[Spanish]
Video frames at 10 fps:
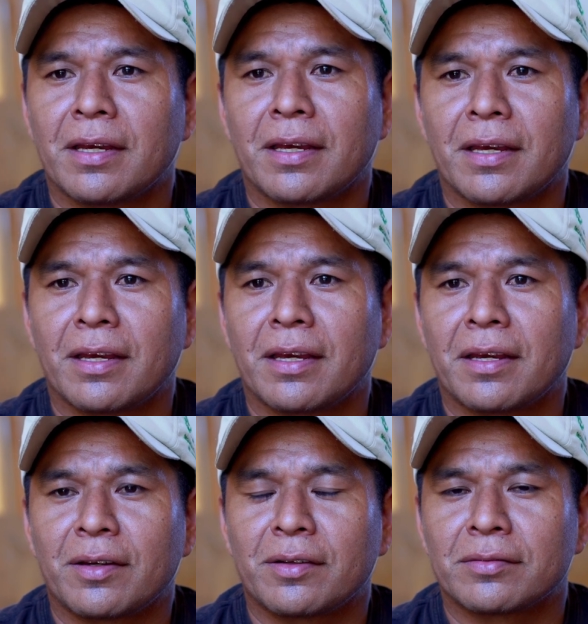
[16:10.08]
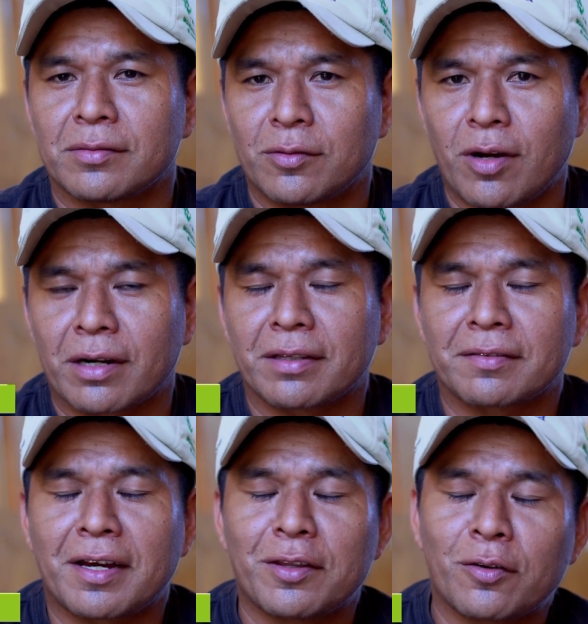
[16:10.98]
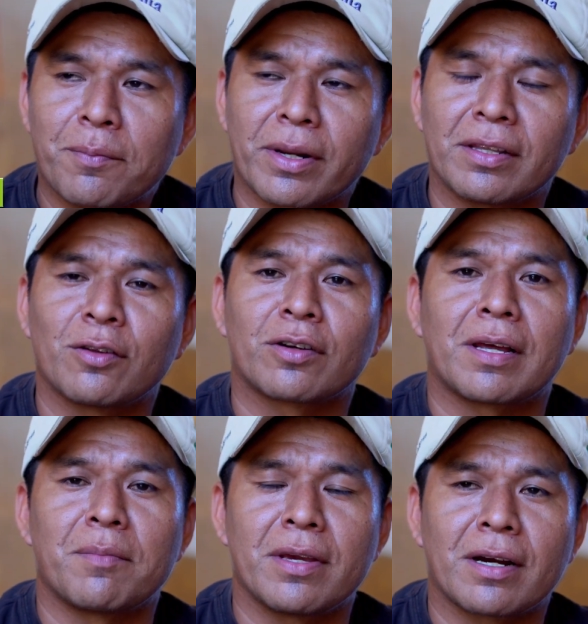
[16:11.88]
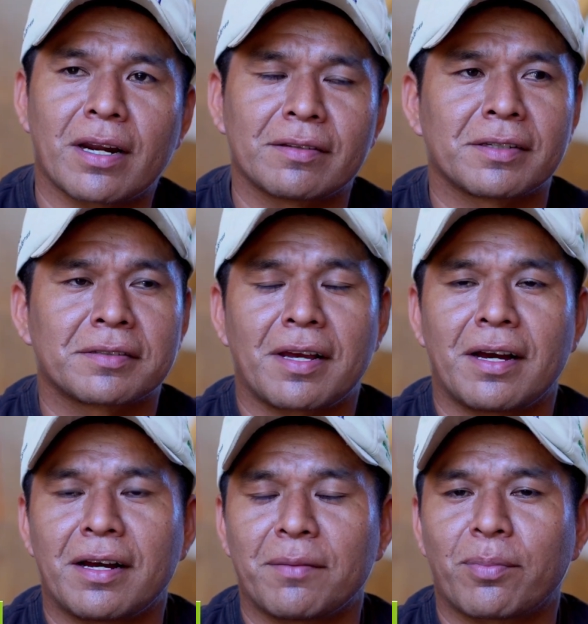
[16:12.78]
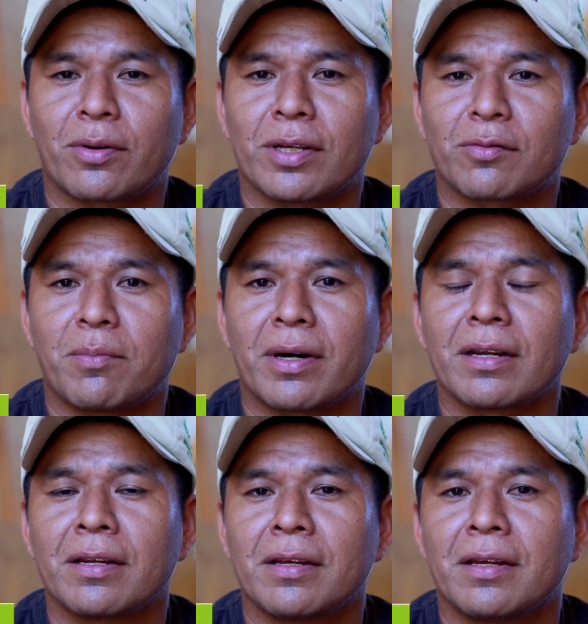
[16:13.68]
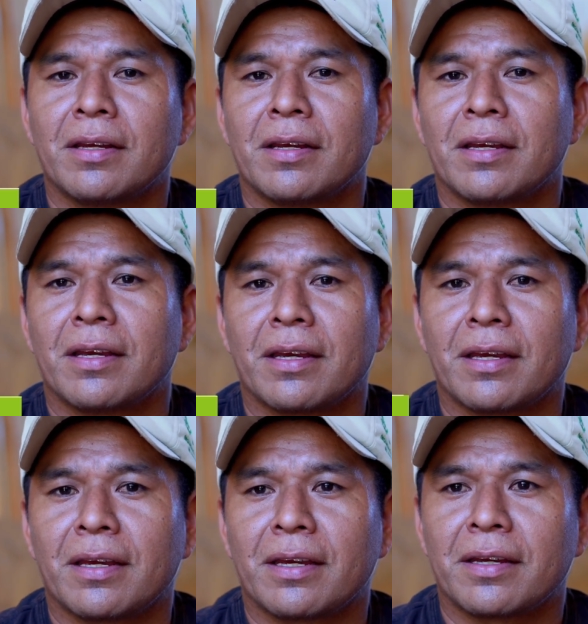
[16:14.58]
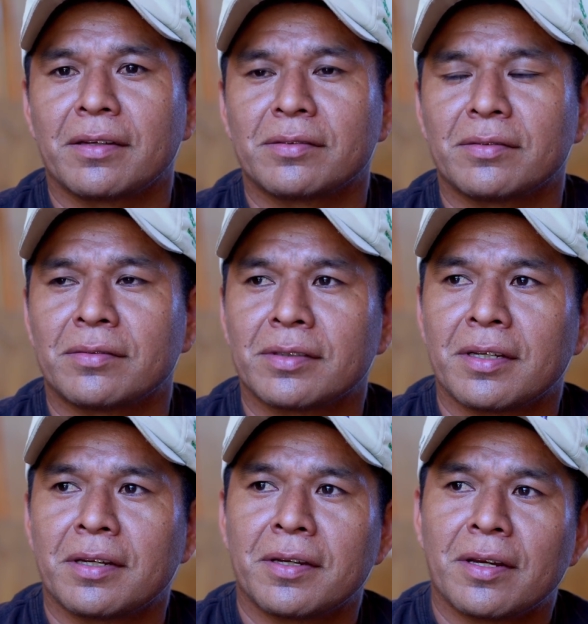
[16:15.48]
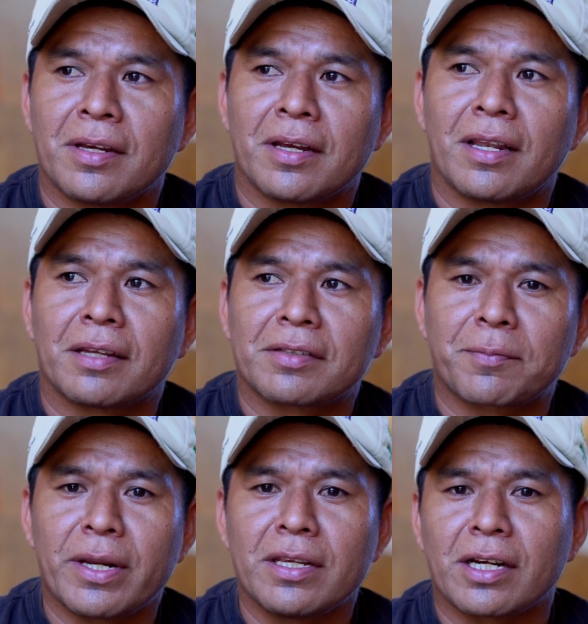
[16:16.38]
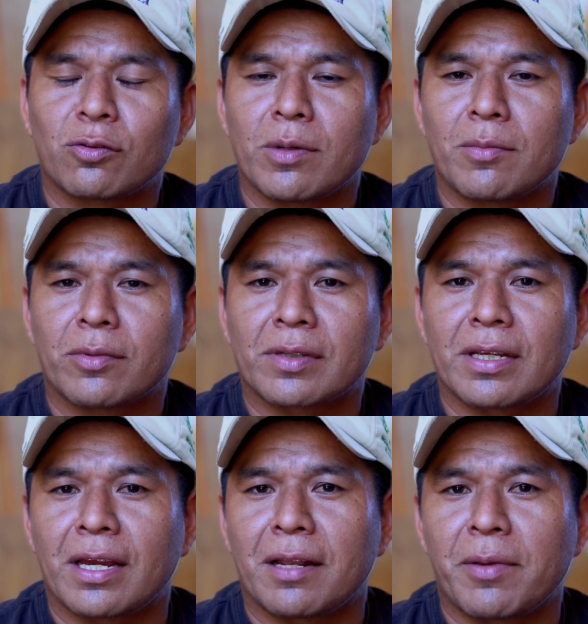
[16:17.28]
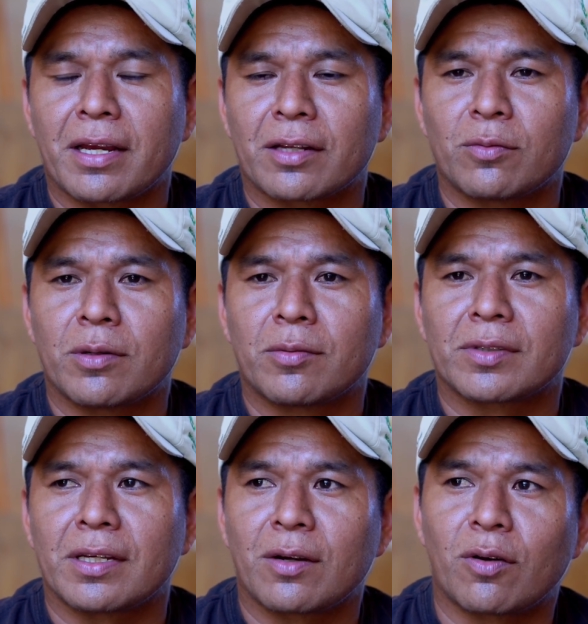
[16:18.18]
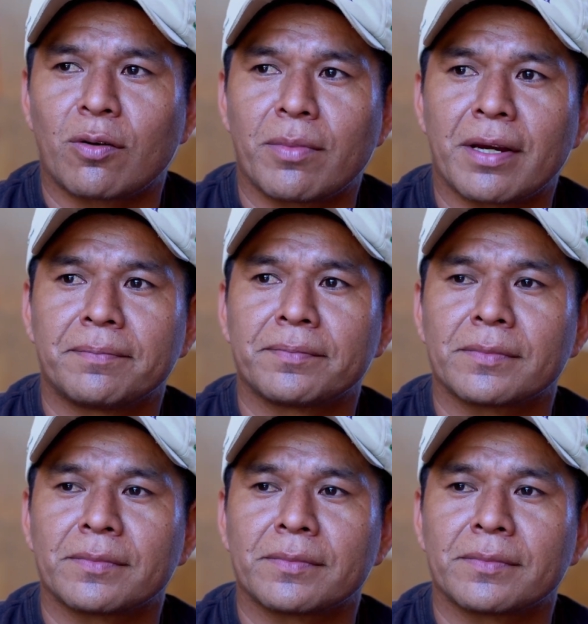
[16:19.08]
Eh, un artesano emprendedor también gracias al proyecto Imbar. Eh, las experiencias que tuvimos allá en el viaje que tuvimos allá en Colombia,